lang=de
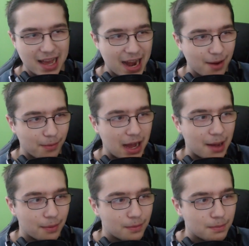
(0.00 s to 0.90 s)
aber,
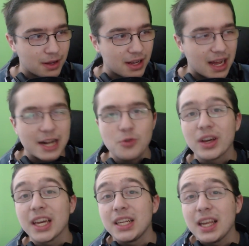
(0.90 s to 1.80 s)
aber, halt nur
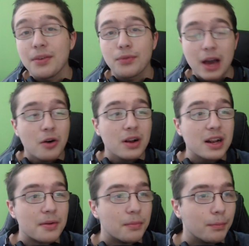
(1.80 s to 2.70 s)
richtig
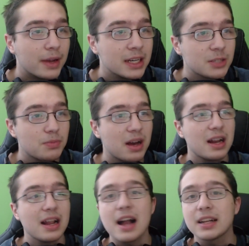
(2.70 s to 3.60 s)
faul.
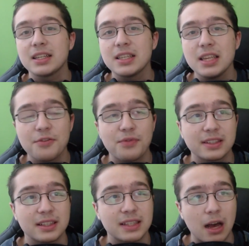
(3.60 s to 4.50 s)
Manchmal aktiv, was
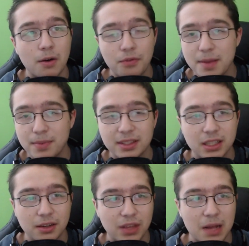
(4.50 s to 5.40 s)
das Aufnehmen
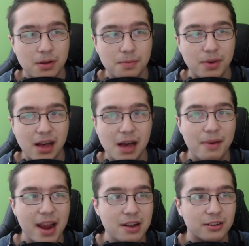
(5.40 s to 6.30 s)
betrifft, aber
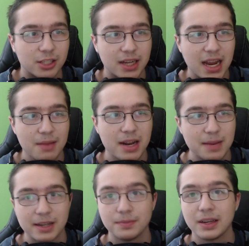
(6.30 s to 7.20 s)
bearbeiten und schneiden bin ich
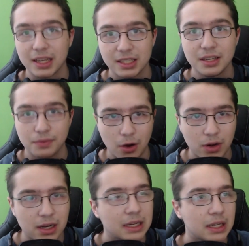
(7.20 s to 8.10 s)
manchmal richtig faul.
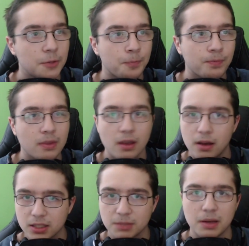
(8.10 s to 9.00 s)

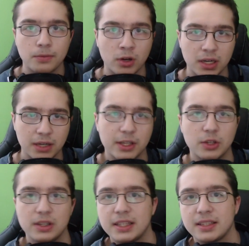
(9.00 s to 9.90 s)
Also beim Fortnite-Video
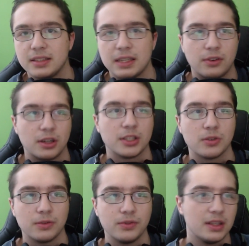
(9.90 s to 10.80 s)
letztens, da war ich
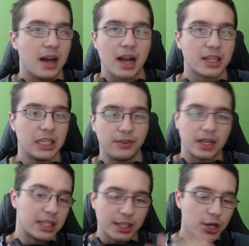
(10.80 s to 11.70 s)
irgendwie aktiv
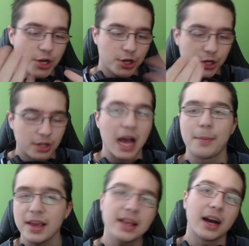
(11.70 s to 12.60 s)
gleich. Aber
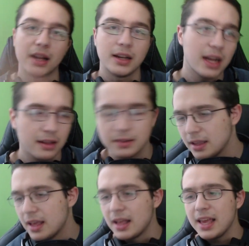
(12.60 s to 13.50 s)
egal.
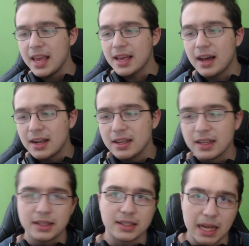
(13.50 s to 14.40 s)
Egal,
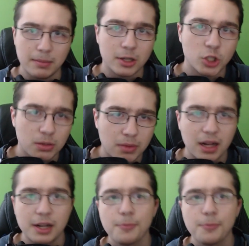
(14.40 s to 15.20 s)
das haben wir schon mal.